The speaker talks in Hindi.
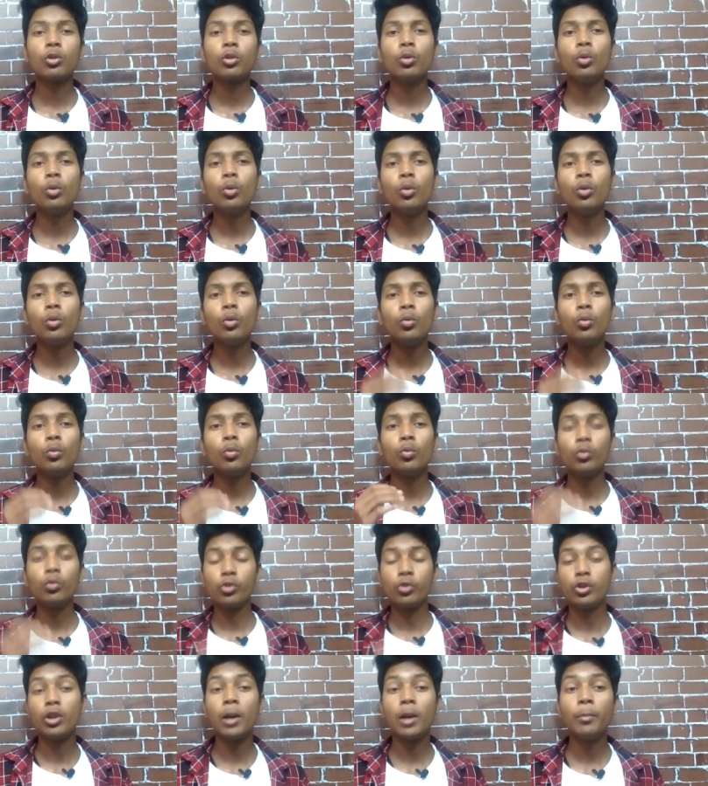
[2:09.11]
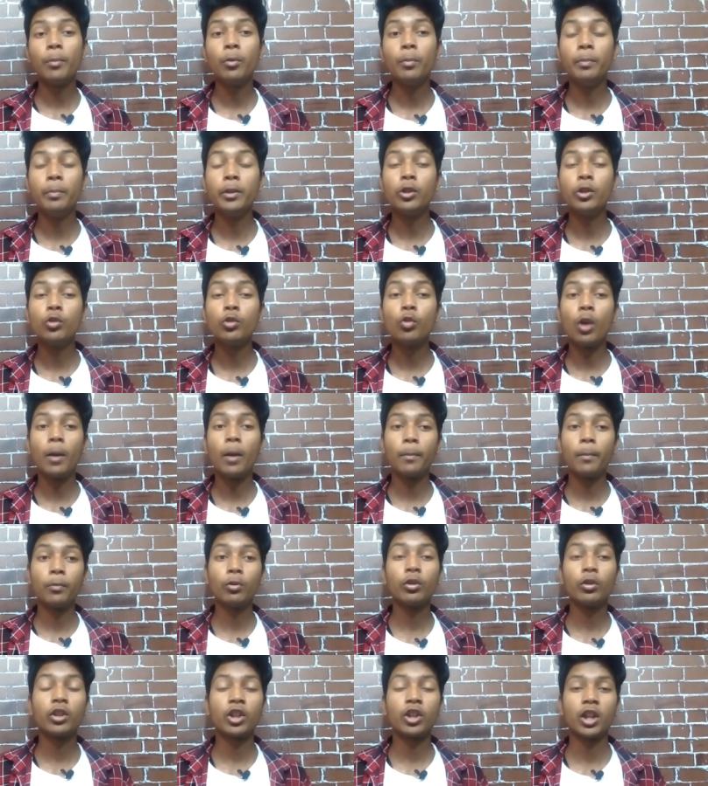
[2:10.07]
तो जब वो वीडियो
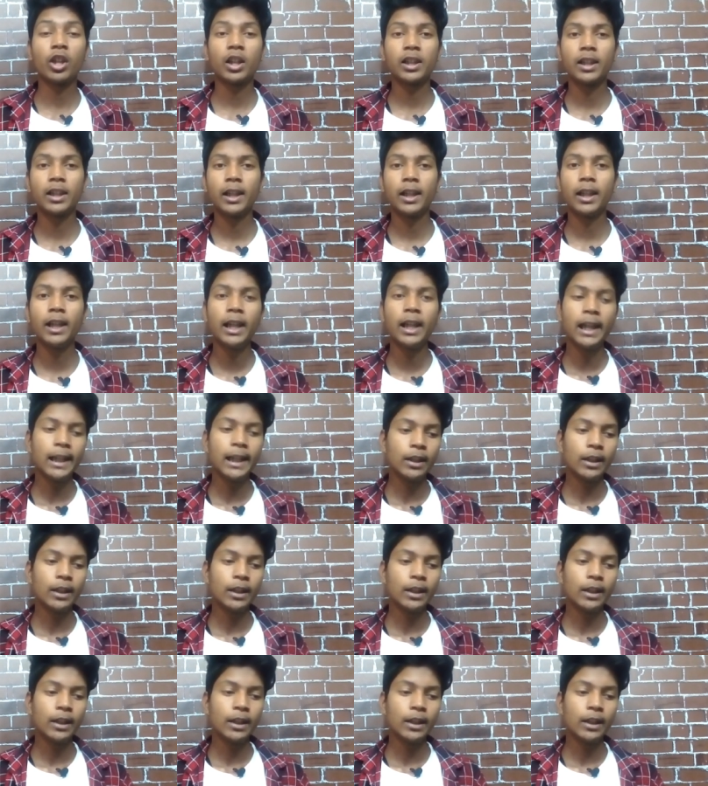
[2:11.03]
अपलोड करते हैं